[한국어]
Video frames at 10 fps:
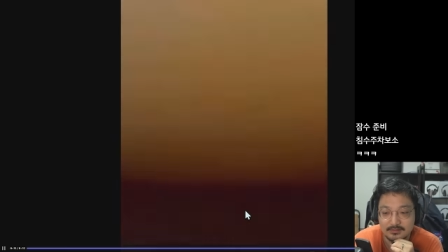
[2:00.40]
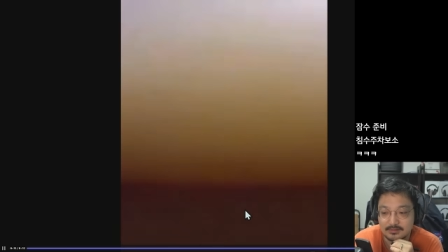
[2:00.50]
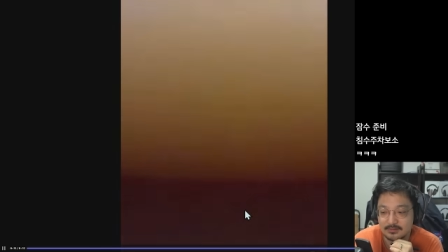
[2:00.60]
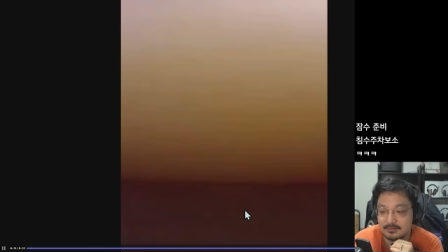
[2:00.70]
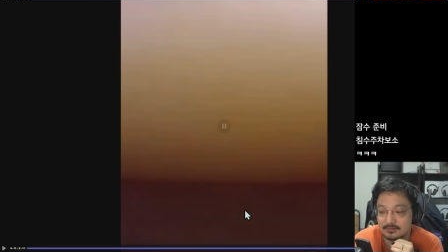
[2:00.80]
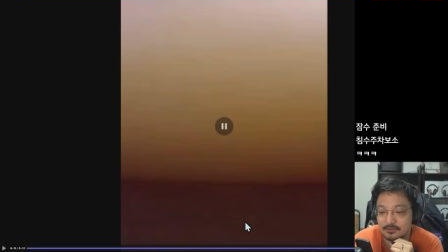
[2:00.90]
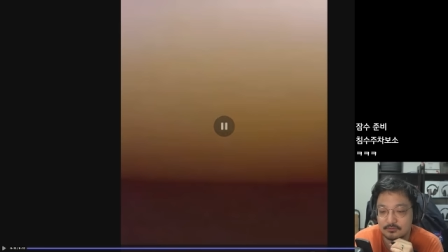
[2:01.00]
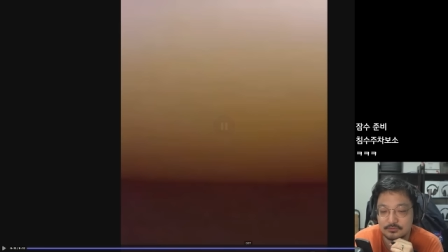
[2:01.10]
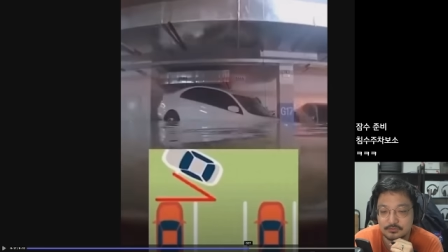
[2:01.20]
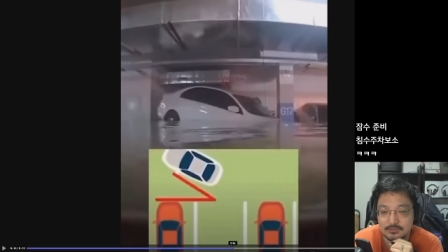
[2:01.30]
예,
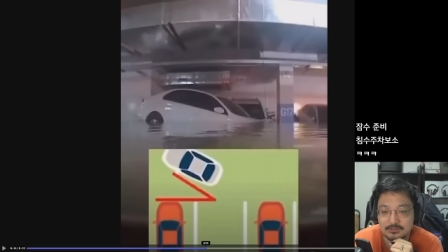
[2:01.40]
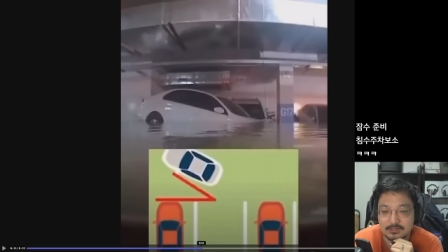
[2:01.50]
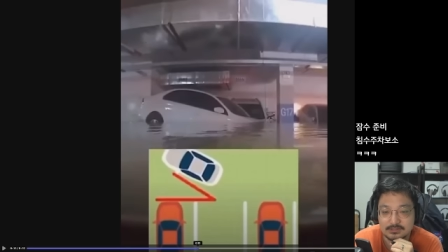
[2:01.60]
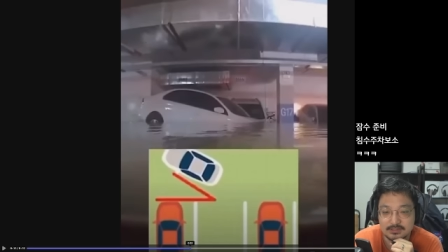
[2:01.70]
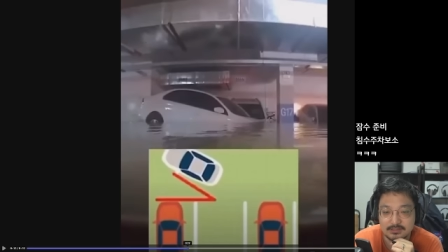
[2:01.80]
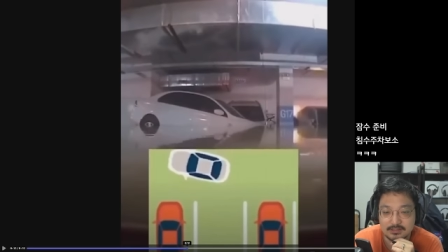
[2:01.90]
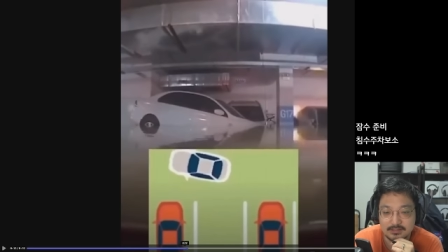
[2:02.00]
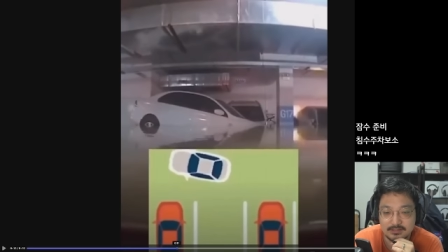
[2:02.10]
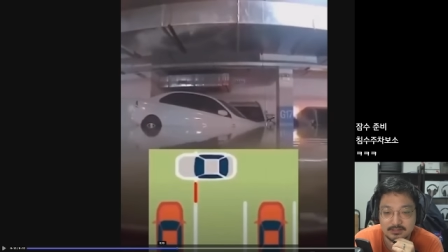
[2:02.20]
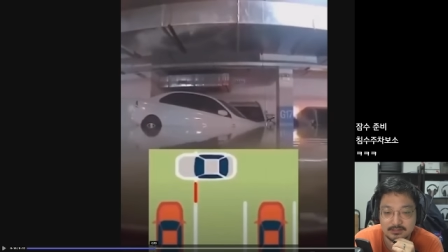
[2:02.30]
거꾸로 돌린 것 같아
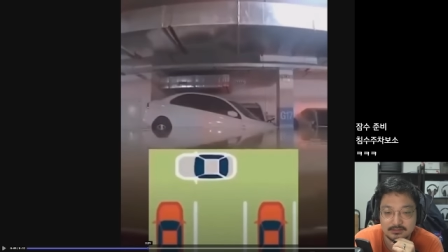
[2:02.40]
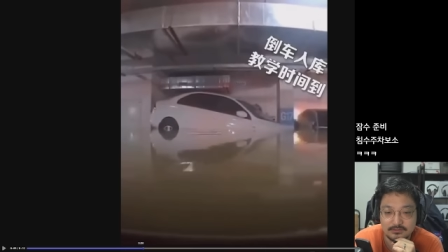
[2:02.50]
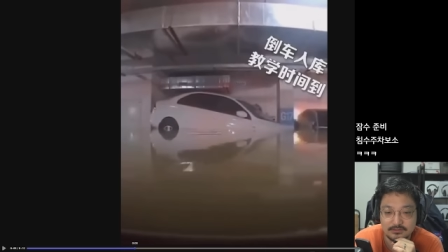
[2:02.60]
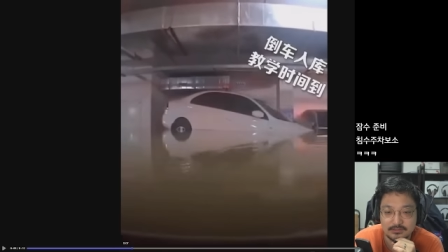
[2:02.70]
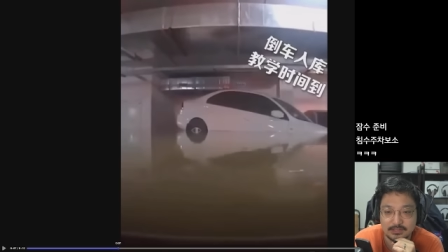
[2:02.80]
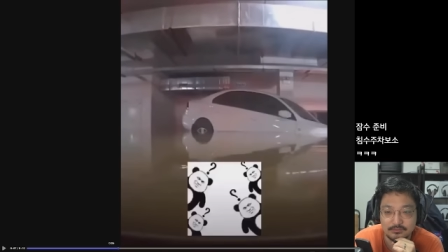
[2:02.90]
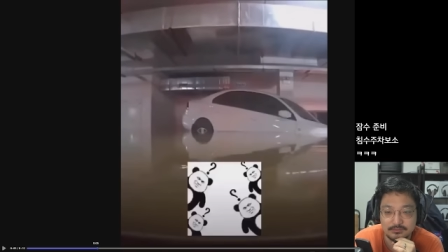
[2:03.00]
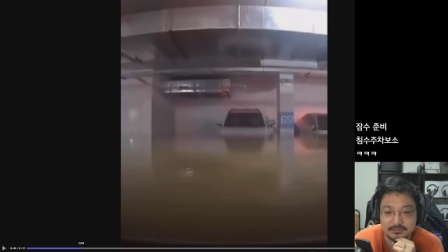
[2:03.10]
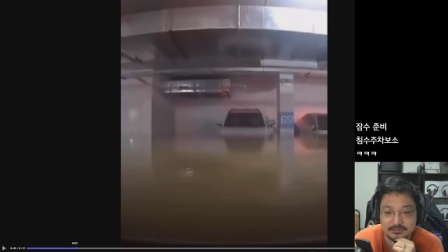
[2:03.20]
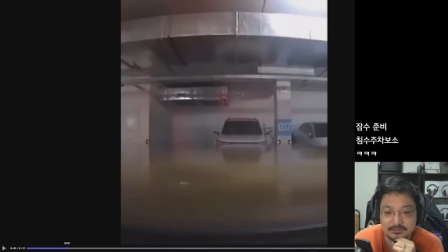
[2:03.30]
이렇게 튀어 나오는
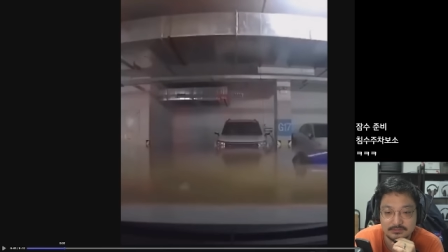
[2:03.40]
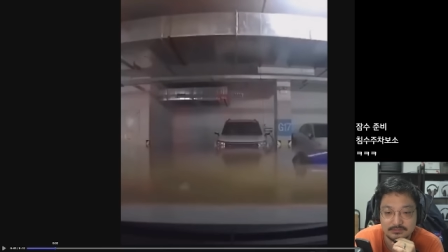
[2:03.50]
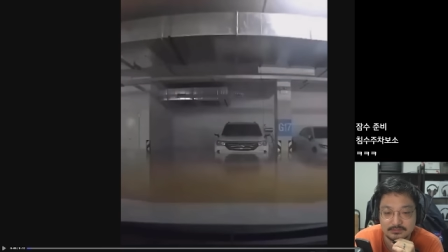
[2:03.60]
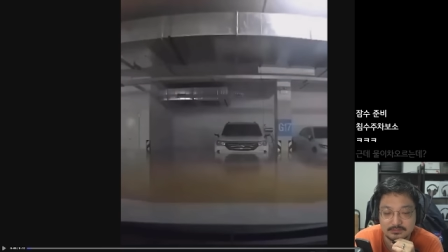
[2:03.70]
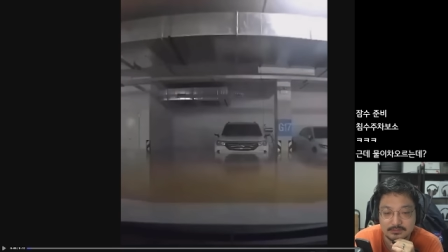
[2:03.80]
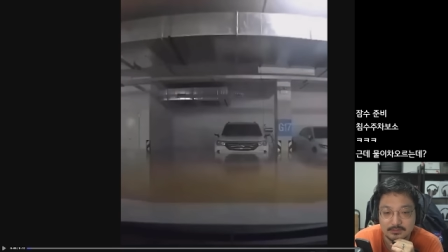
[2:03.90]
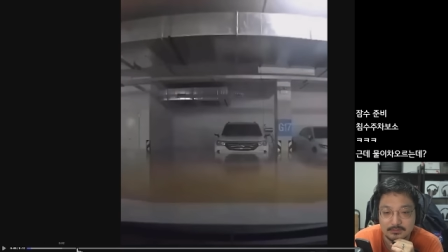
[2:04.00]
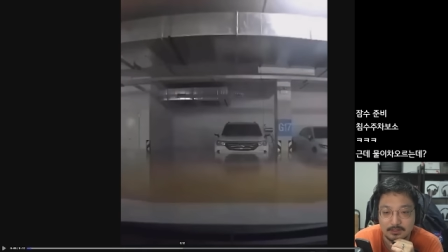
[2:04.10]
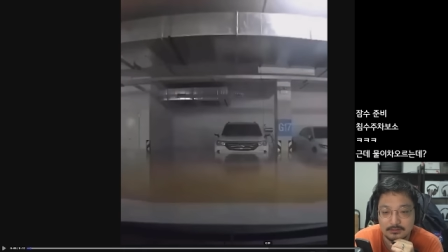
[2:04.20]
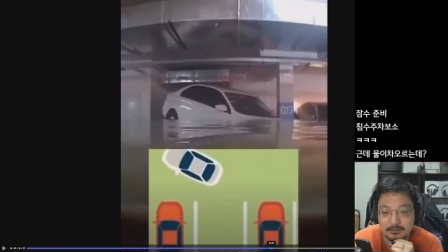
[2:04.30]
거죠.
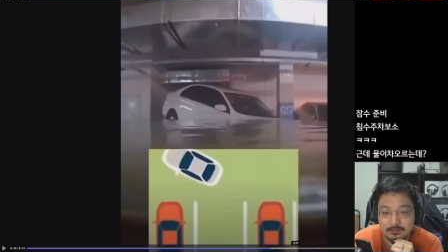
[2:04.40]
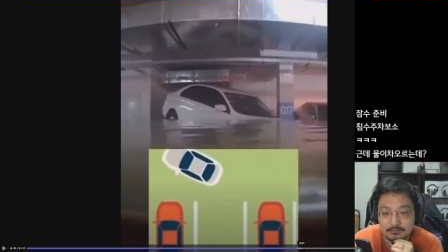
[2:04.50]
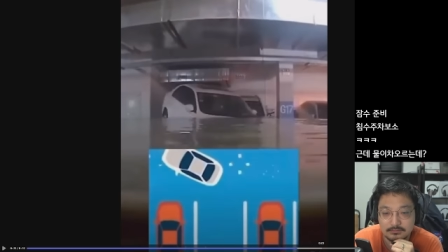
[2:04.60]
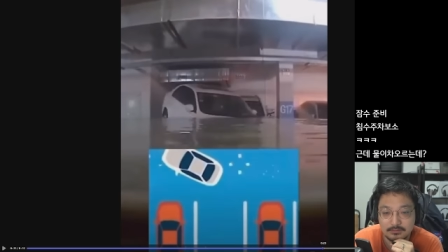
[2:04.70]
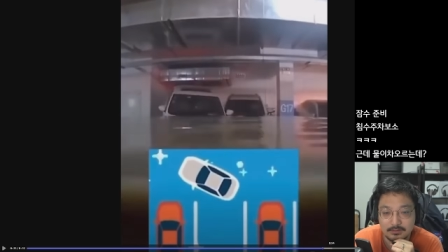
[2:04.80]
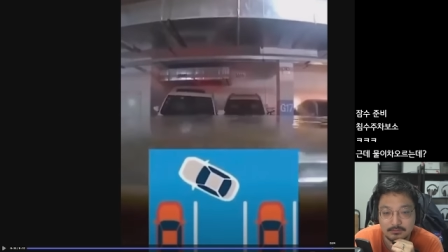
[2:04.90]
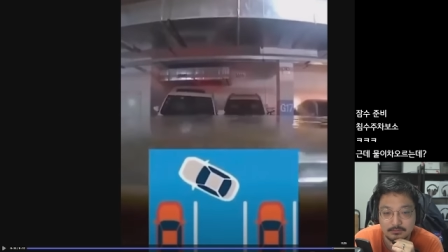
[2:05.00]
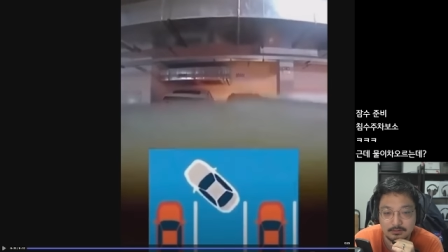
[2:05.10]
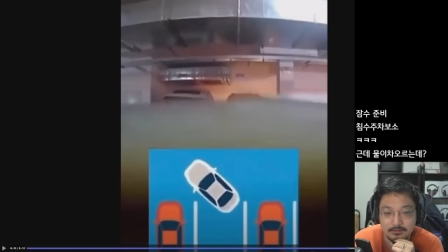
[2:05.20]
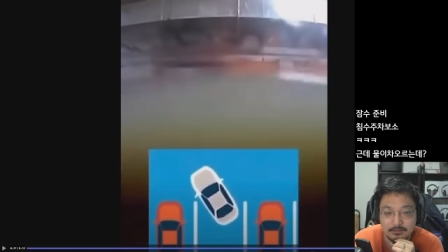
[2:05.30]
아닌가? 들어가는
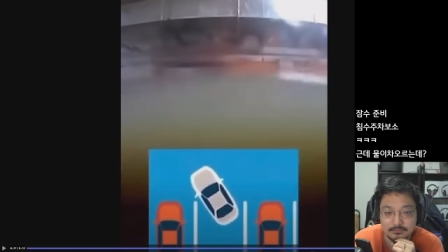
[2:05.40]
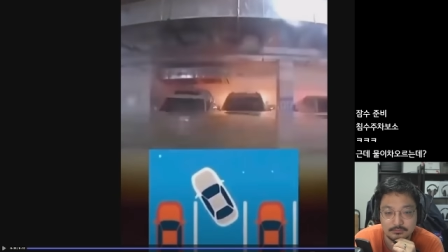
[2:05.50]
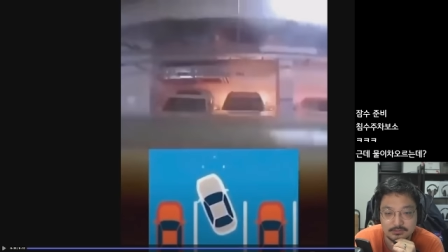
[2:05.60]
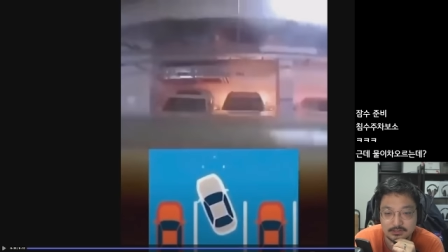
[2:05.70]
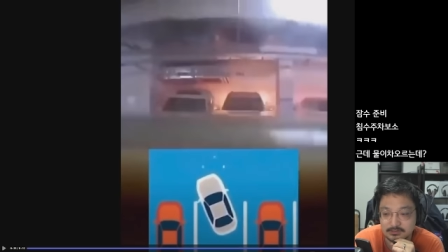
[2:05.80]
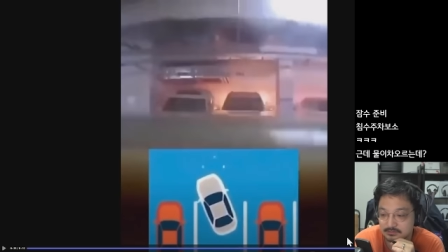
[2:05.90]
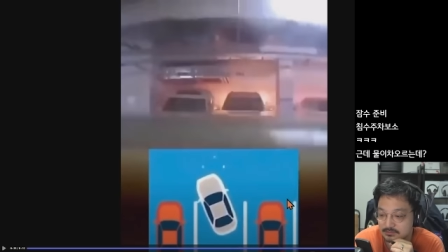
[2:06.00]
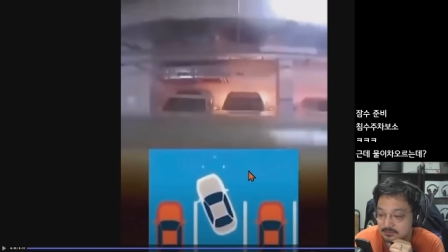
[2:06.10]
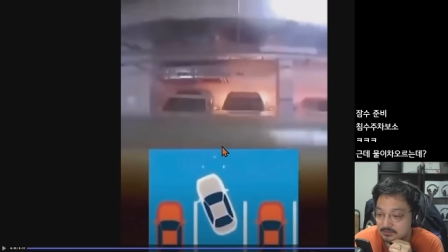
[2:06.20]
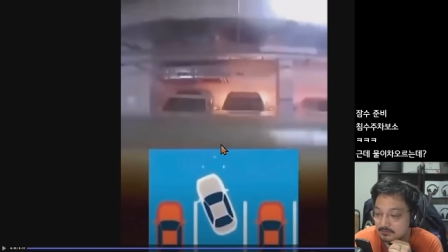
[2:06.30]
건가? 아, 좀 이상하네
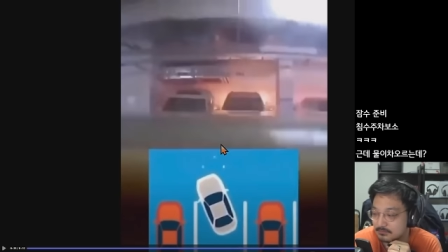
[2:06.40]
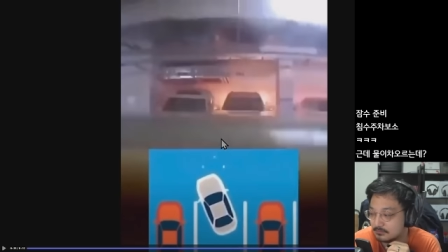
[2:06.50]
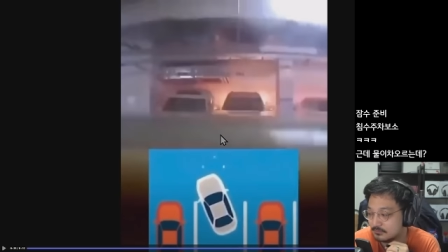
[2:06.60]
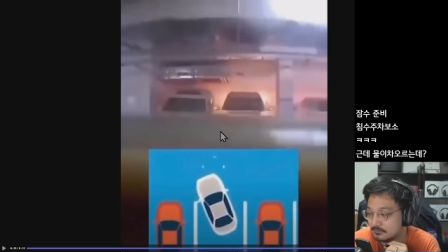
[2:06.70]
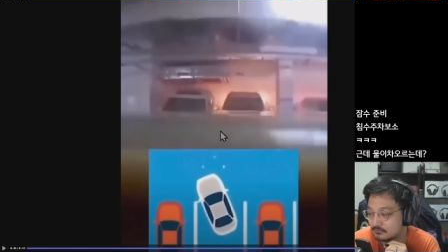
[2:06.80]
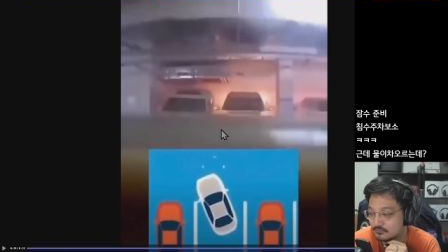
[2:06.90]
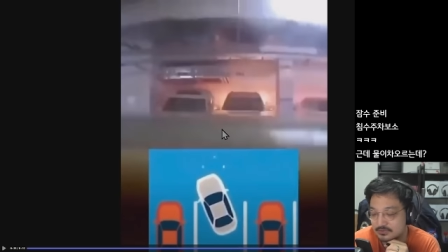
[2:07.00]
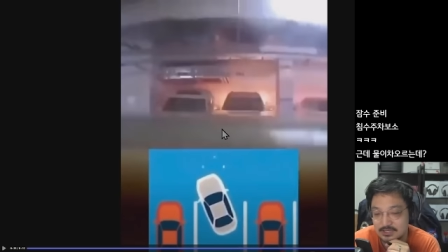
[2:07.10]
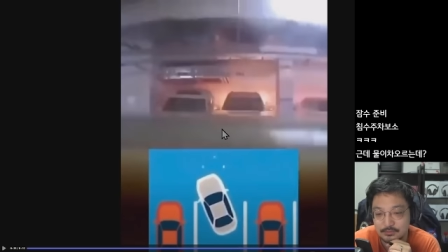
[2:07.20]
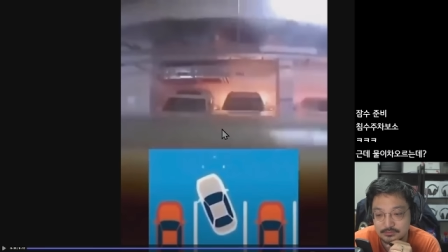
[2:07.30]
근데 어, 물이
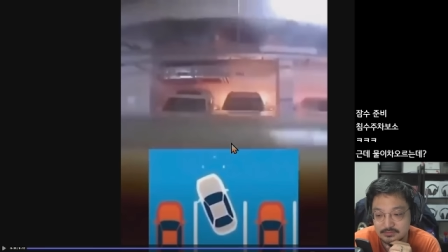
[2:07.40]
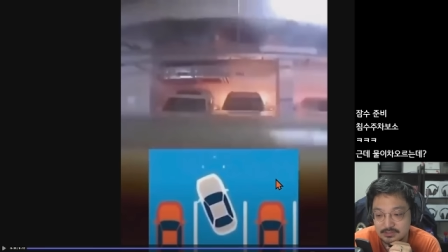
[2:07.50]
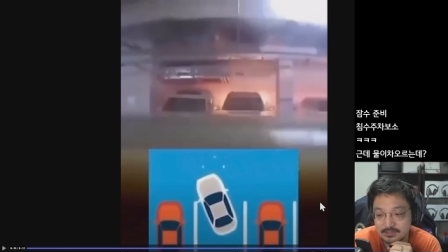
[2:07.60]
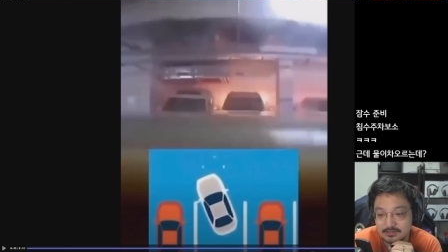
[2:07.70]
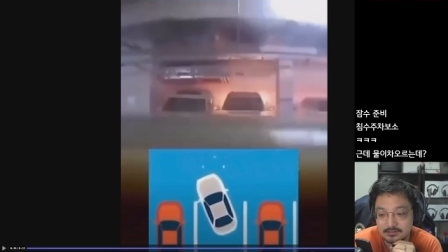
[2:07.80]
차오르는데?